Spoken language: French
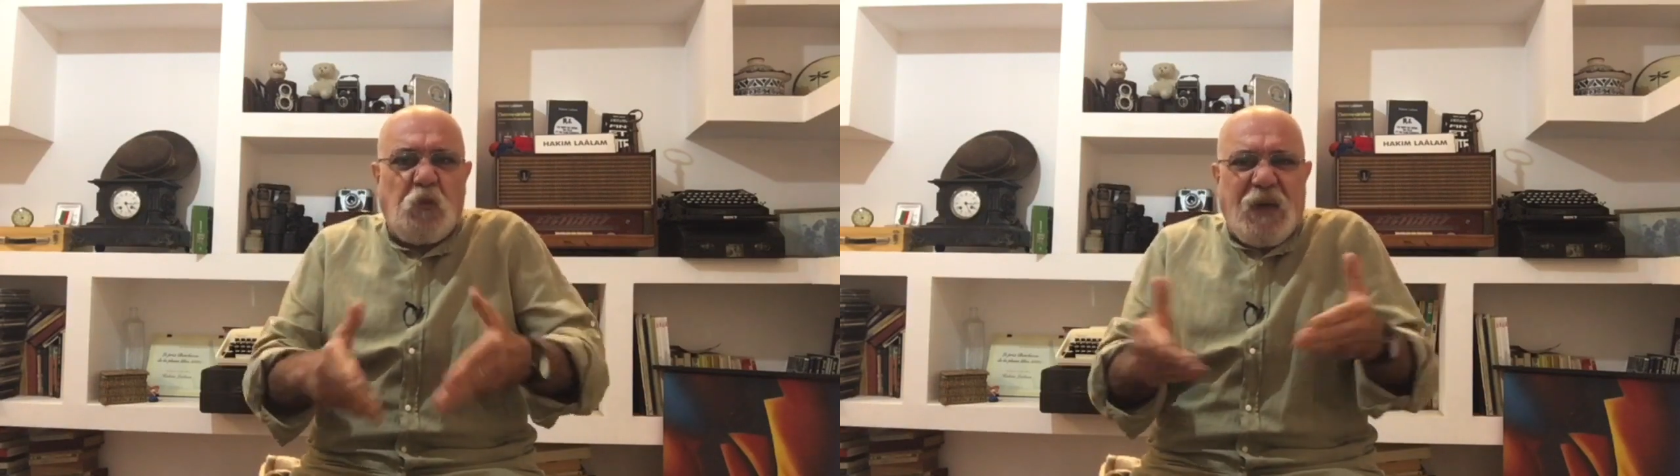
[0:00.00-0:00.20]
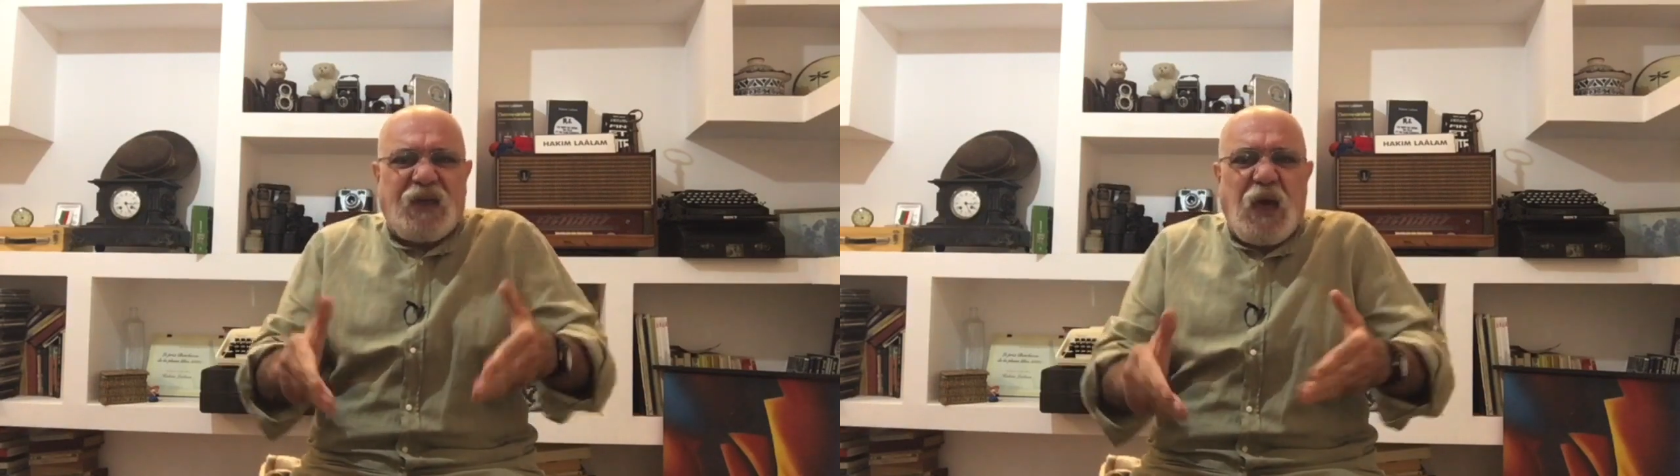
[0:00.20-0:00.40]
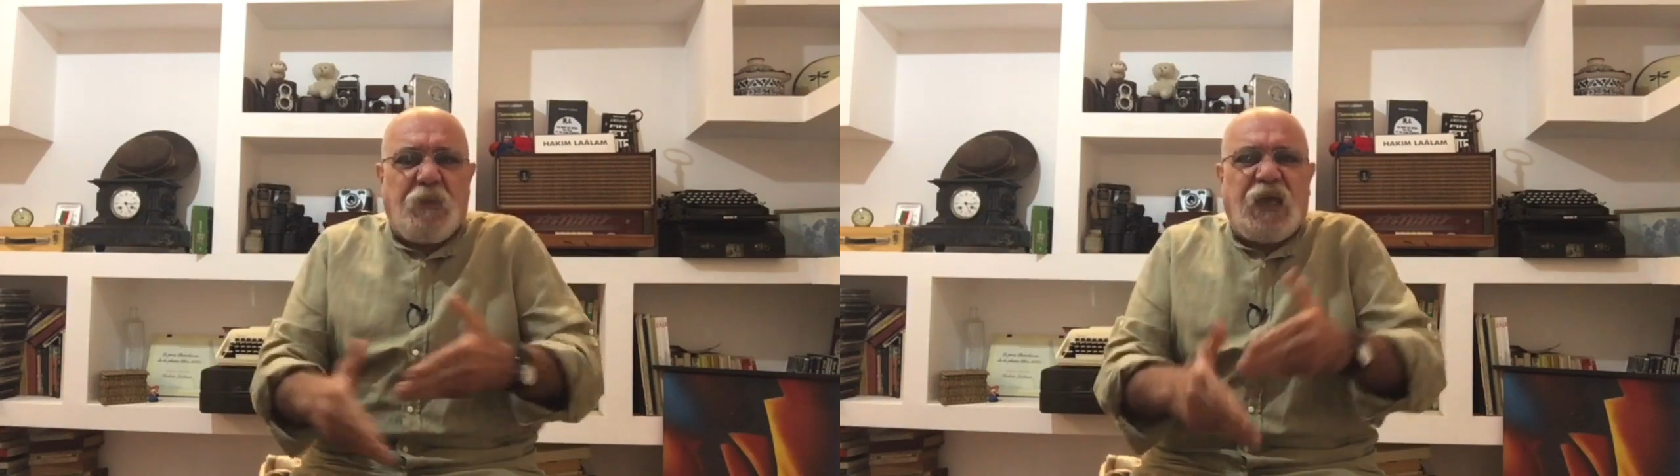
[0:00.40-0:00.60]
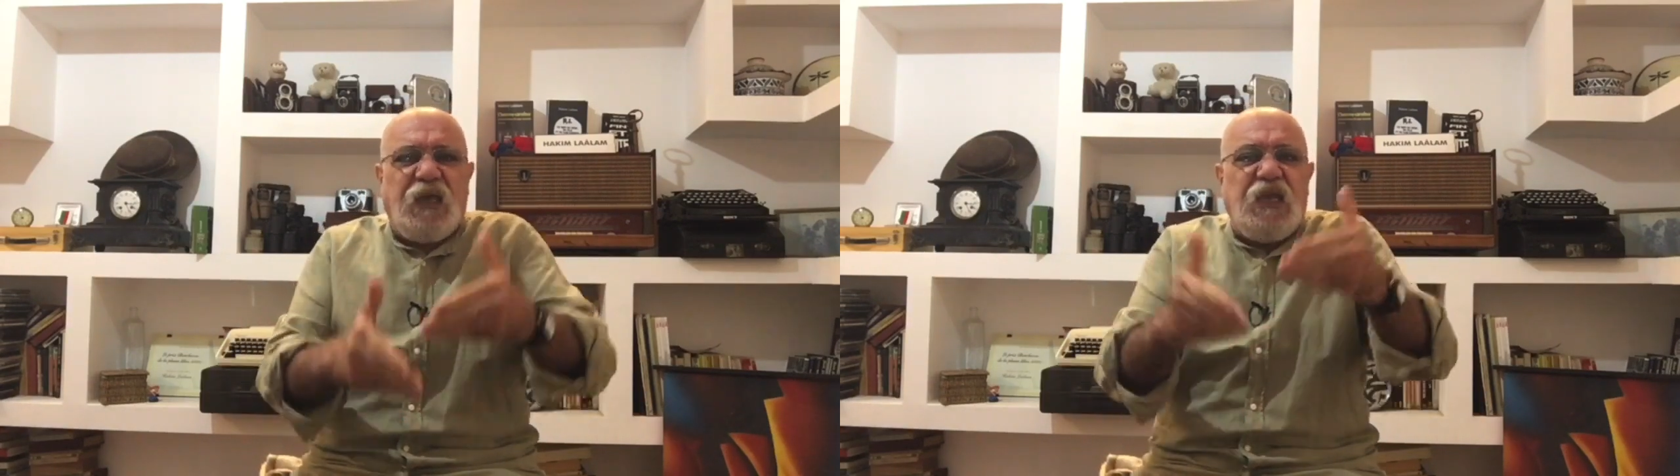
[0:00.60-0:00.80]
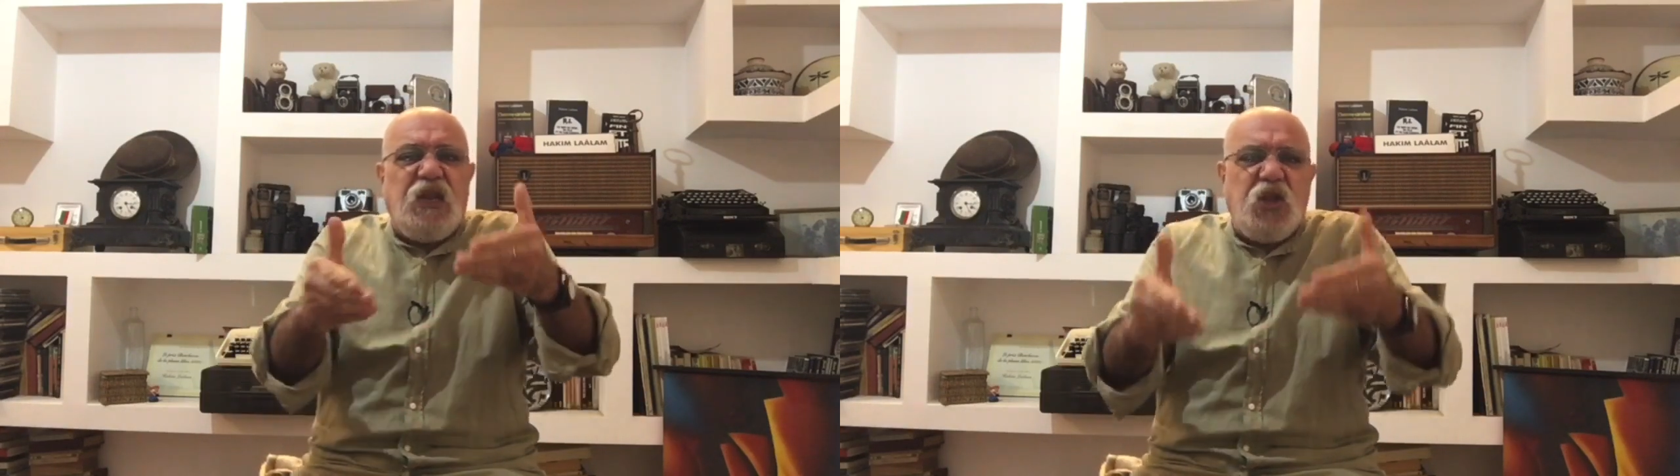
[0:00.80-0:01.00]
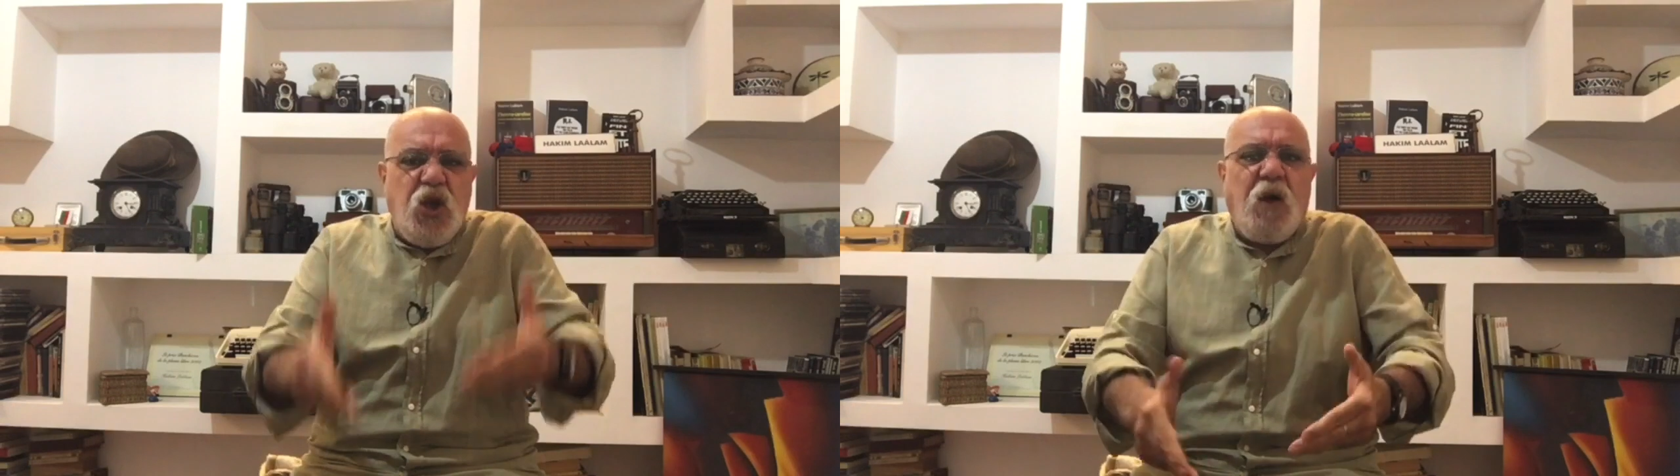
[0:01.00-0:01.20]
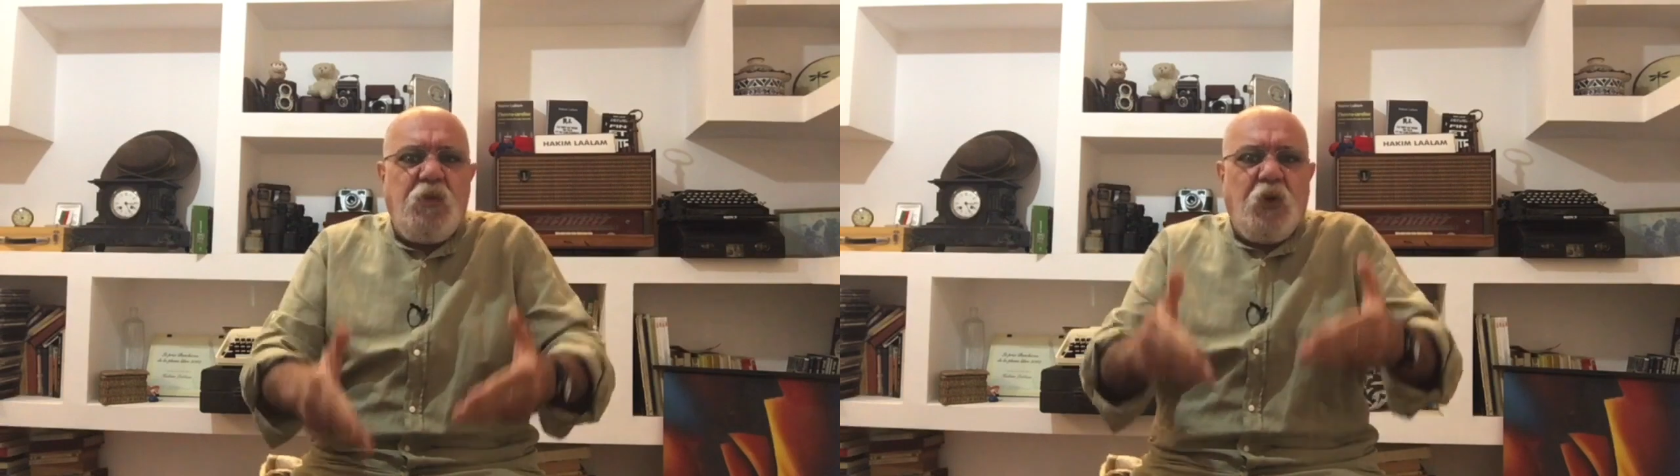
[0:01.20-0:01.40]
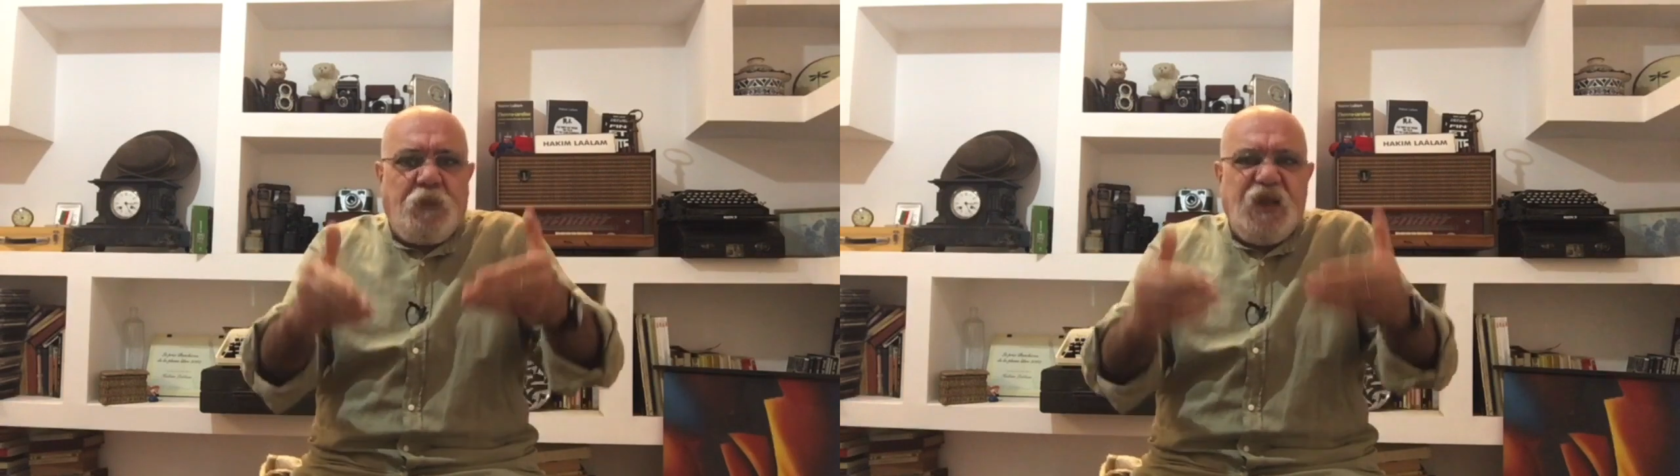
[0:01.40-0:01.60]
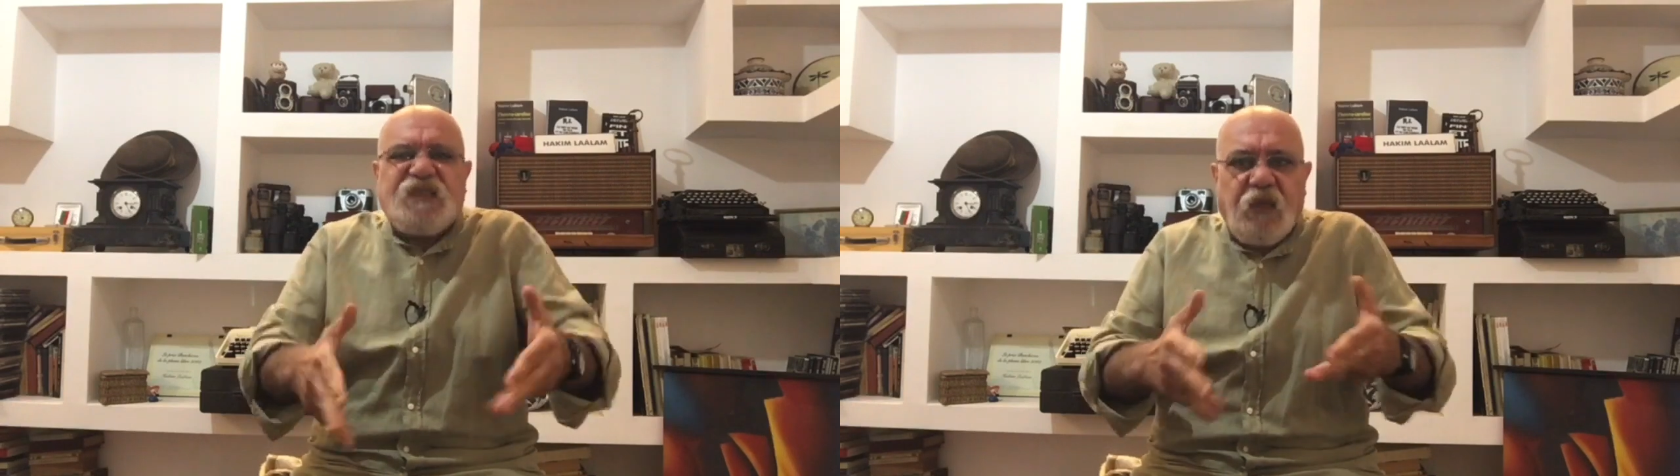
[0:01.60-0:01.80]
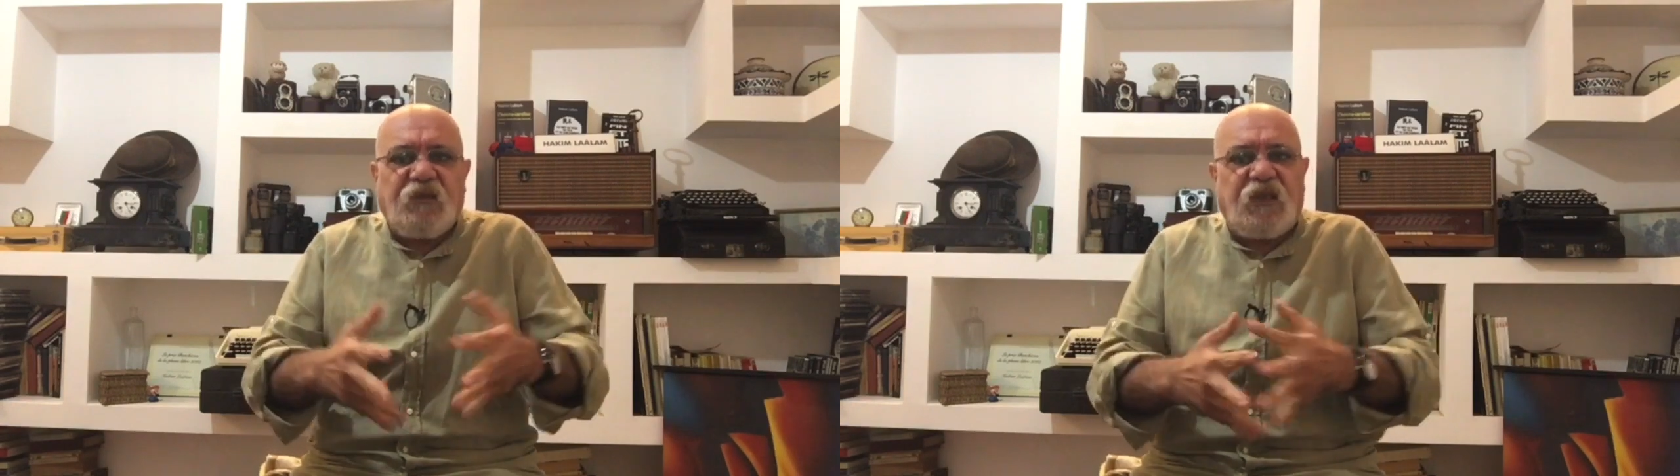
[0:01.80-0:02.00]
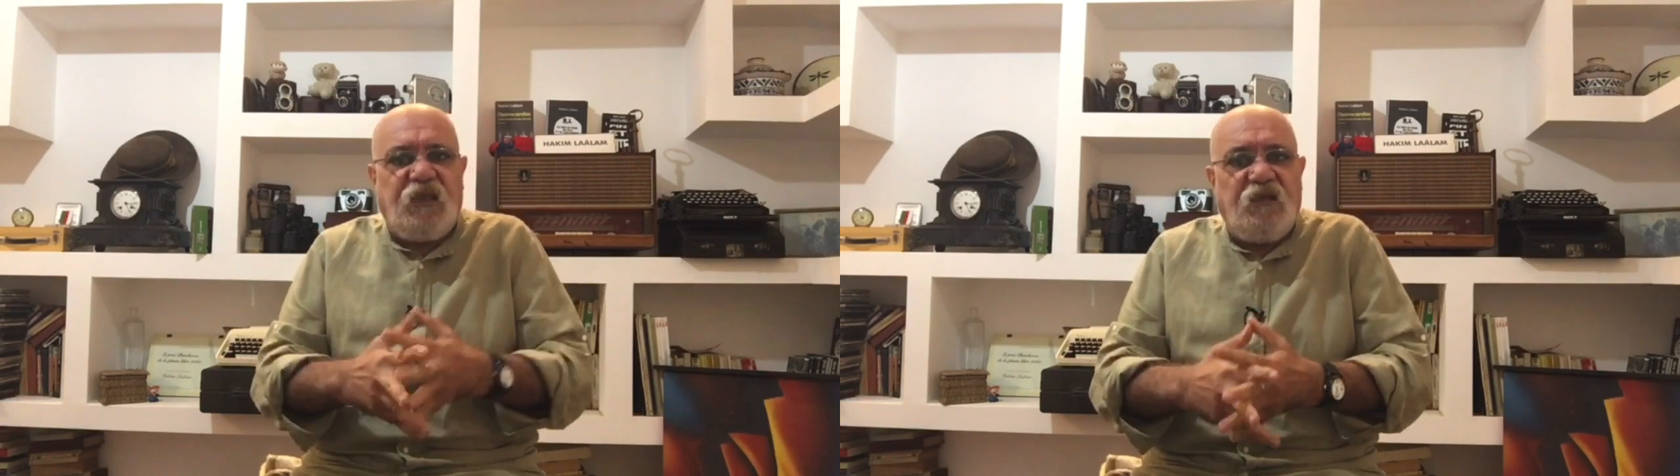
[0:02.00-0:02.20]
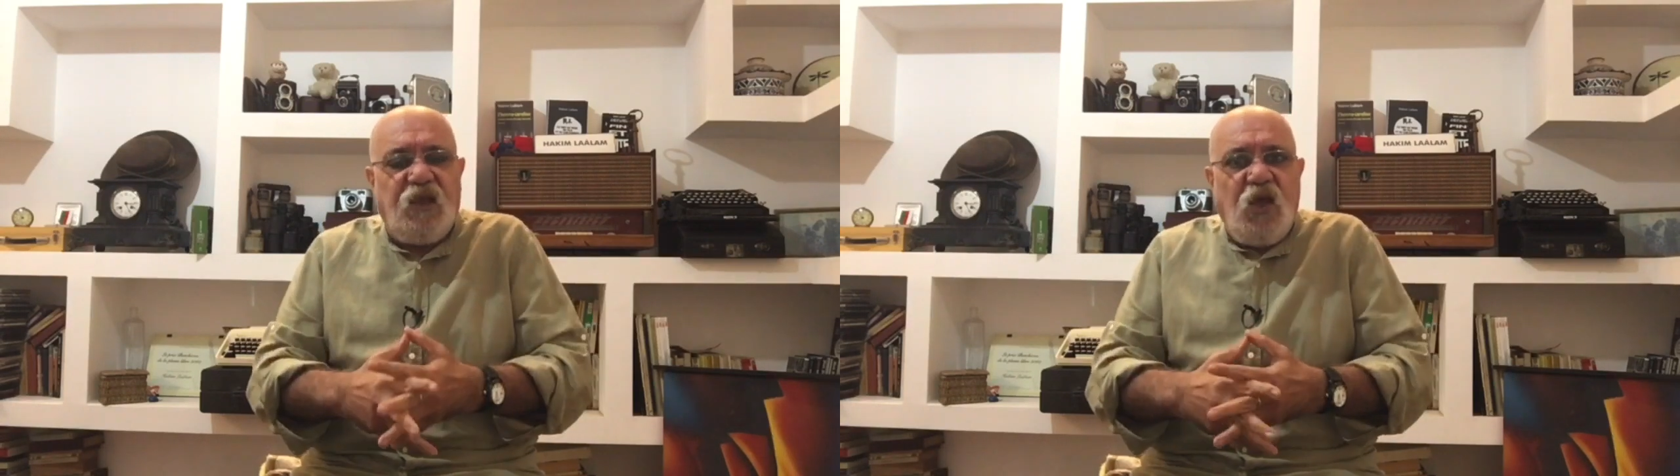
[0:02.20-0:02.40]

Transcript: macabre et ignoble plaisanterie